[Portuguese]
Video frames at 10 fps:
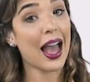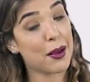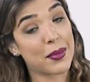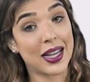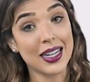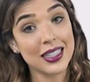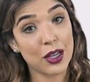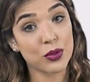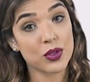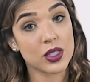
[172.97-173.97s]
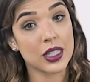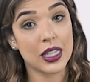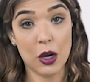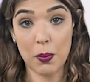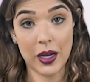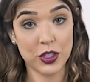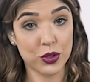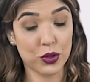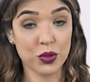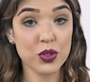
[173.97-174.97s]
Amar a Deus, que é o Pai de
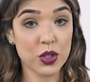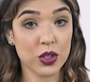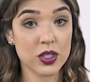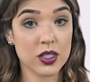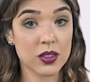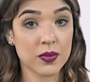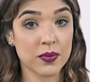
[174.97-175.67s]
todos nós.